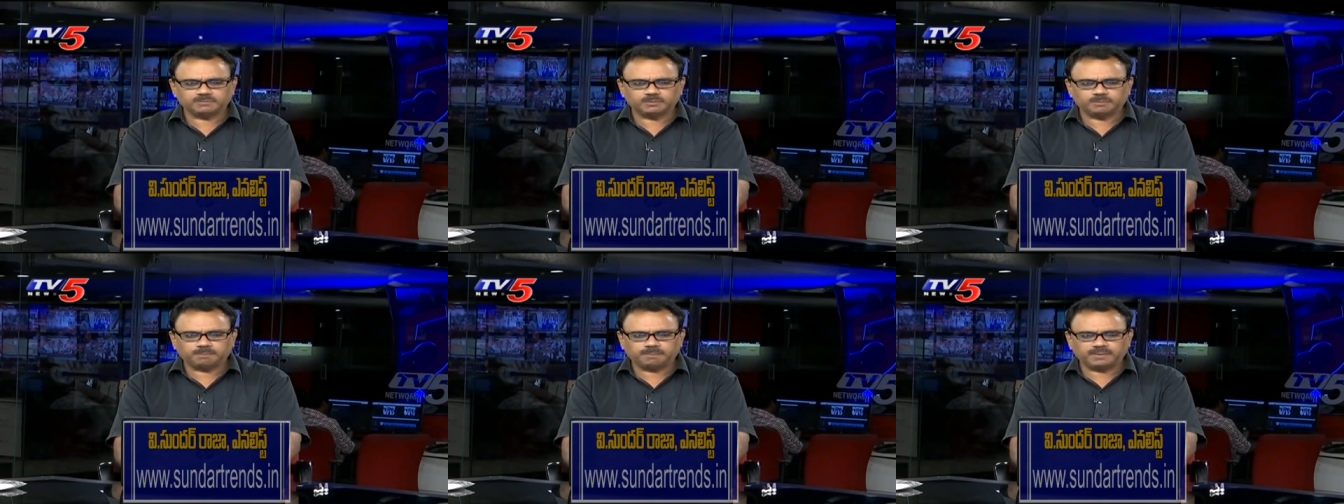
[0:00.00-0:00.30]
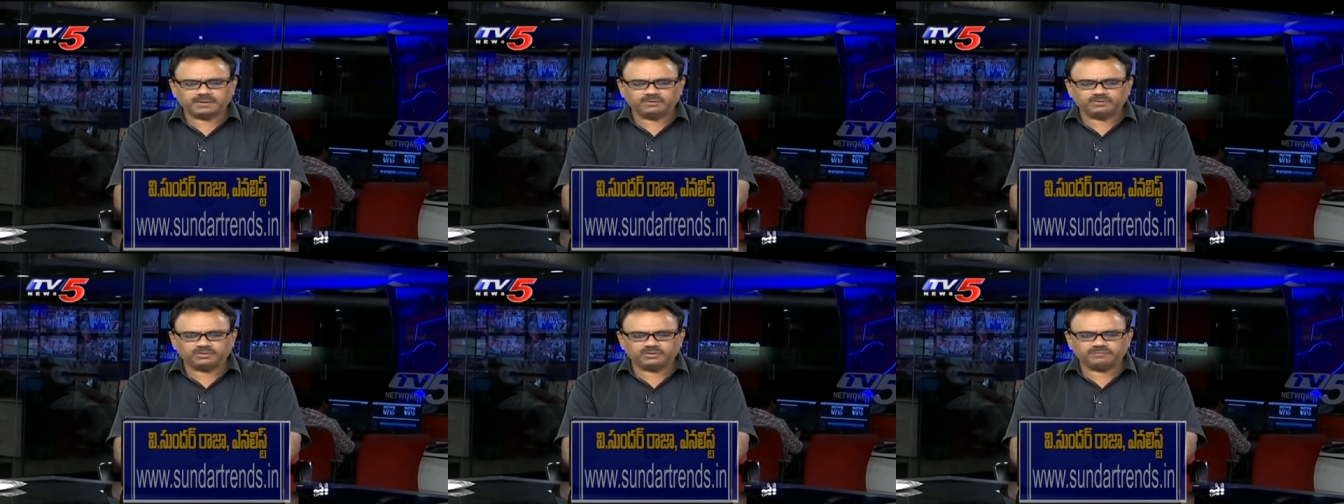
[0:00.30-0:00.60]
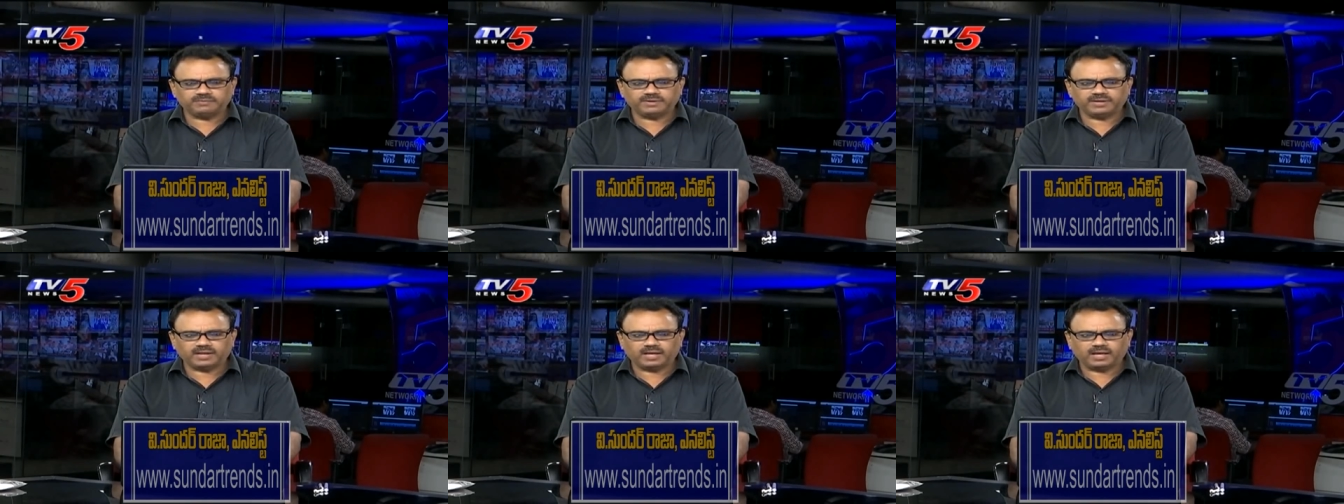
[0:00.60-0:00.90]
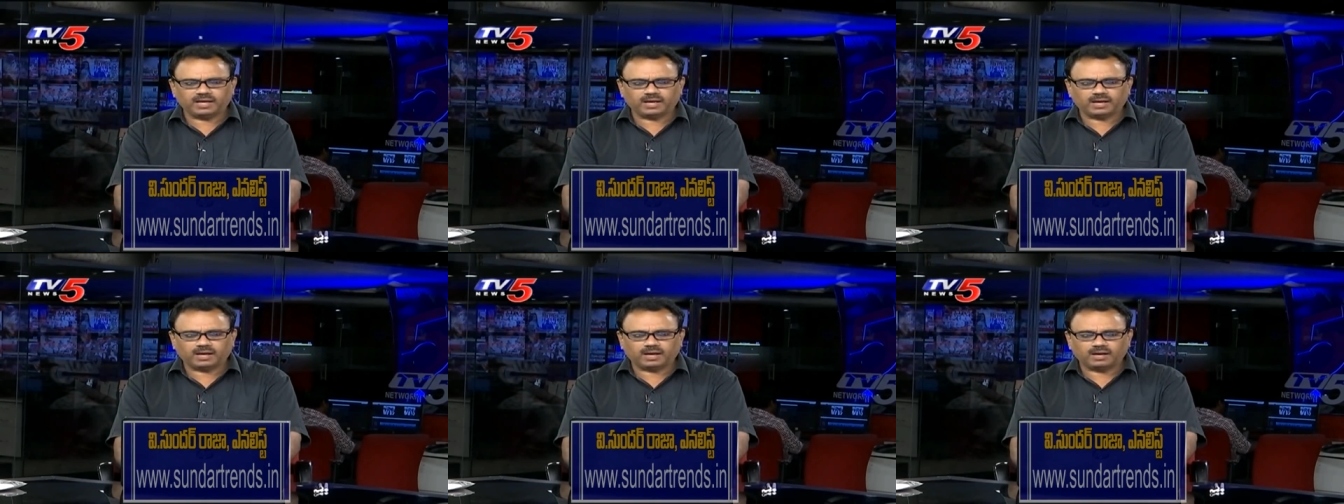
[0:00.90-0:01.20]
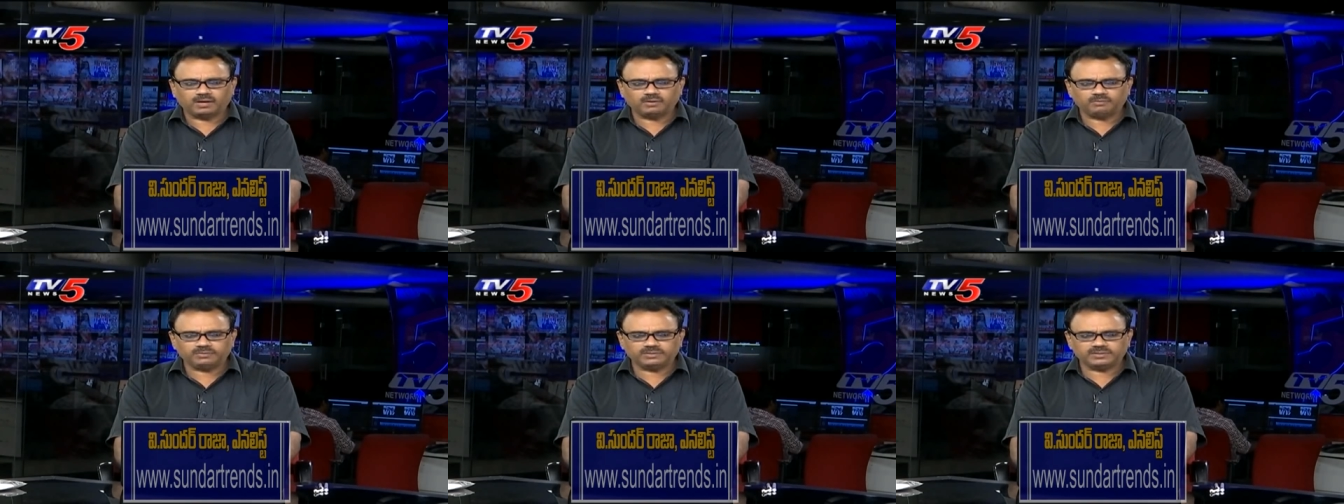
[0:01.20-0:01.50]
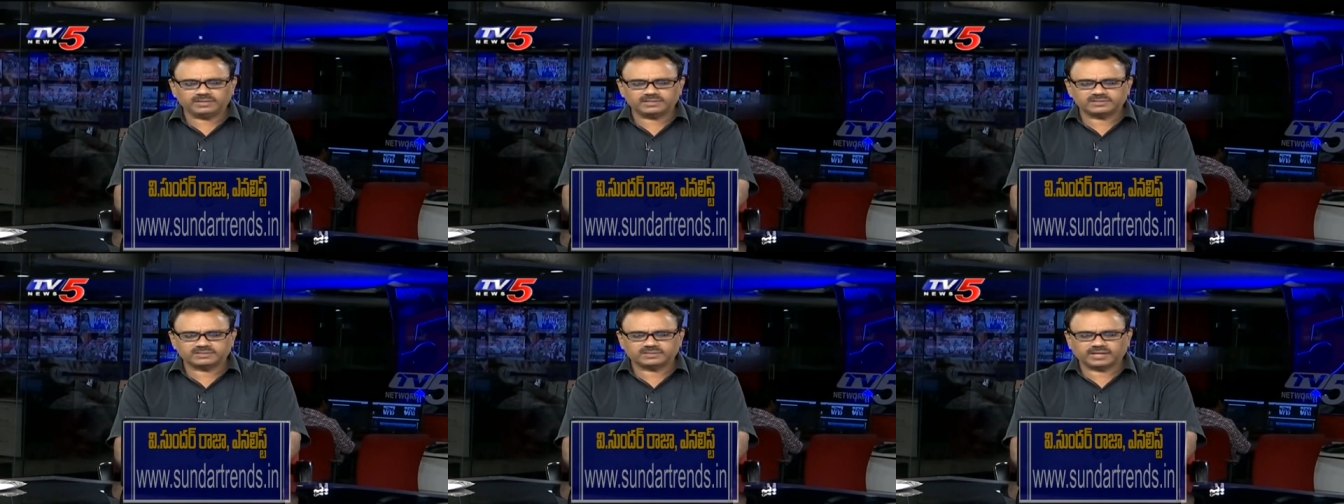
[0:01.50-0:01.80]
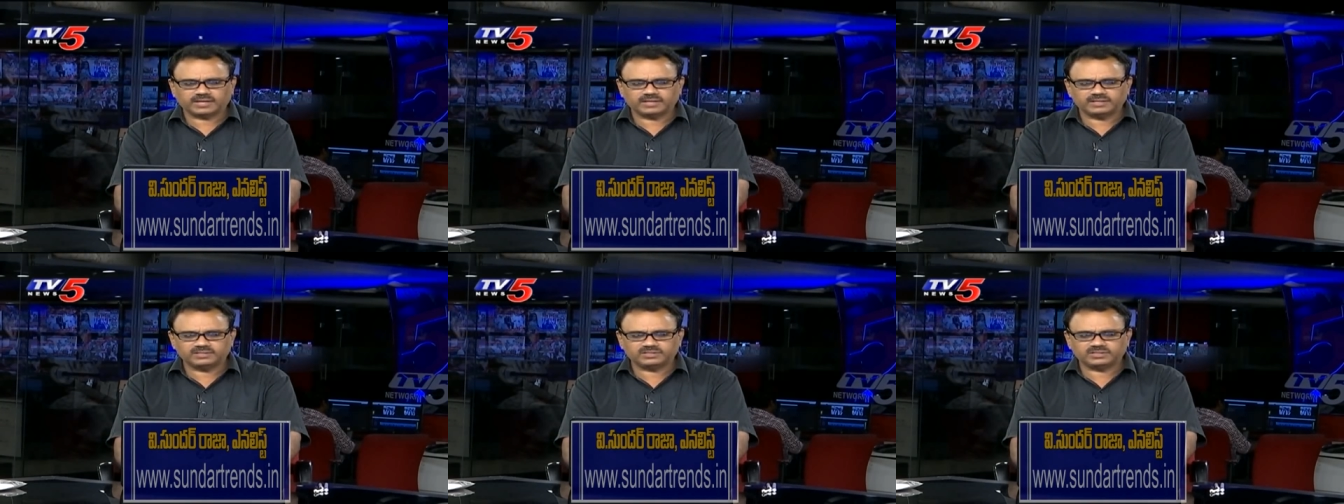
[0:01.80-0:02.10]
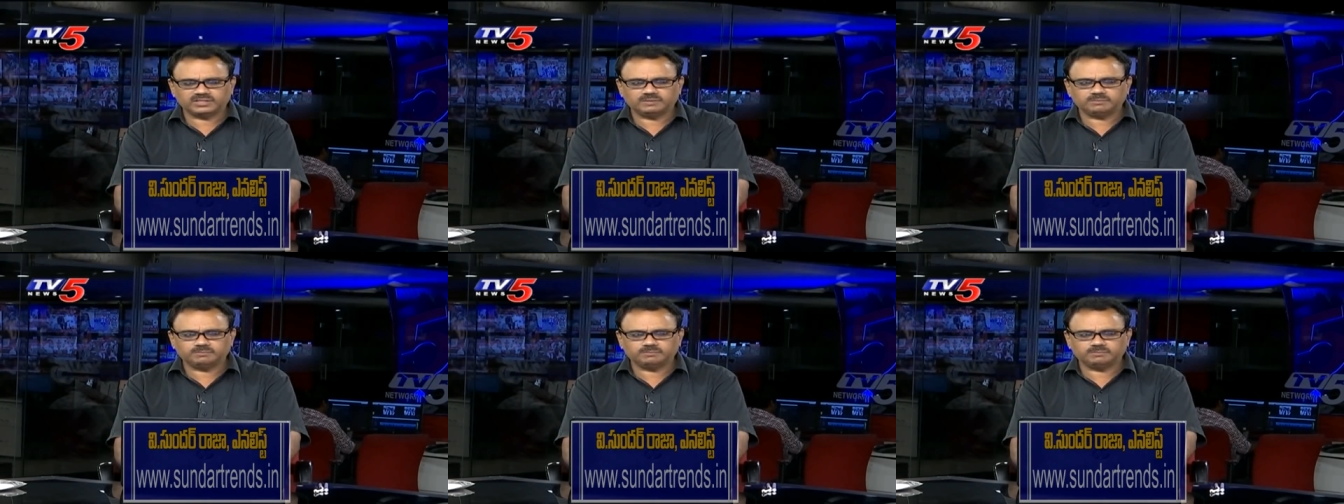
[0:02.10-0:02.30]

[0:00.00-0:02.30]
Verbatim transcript: ముప్పై రెండు వేల ఆరు వందల స్థాయి నుంచి